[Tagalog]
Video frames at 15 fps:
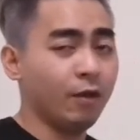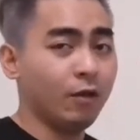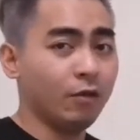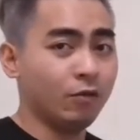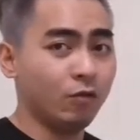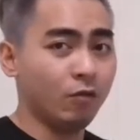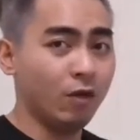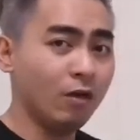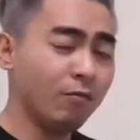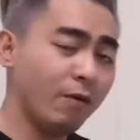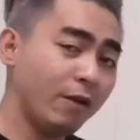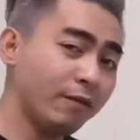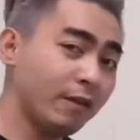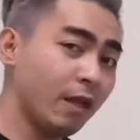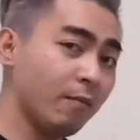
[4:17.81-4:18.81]
So, ano ba
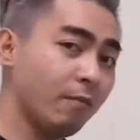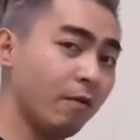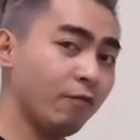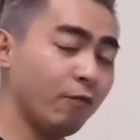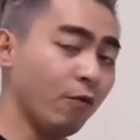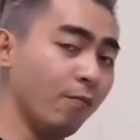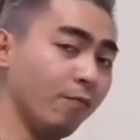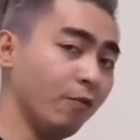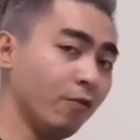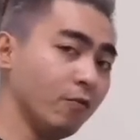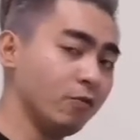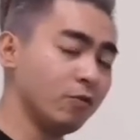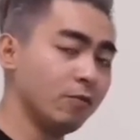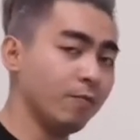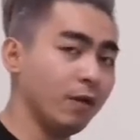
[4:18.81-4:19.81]
yung tamang form
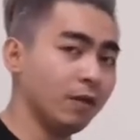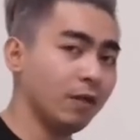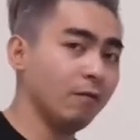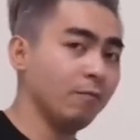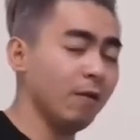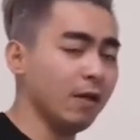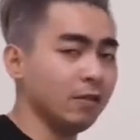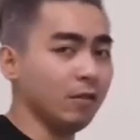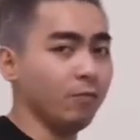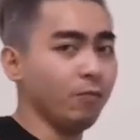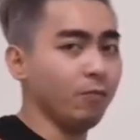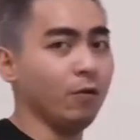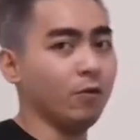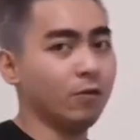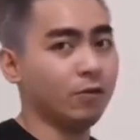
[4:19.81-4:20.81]
coach pag nag-bicep
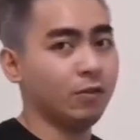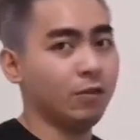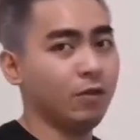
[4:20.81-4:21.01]
curls?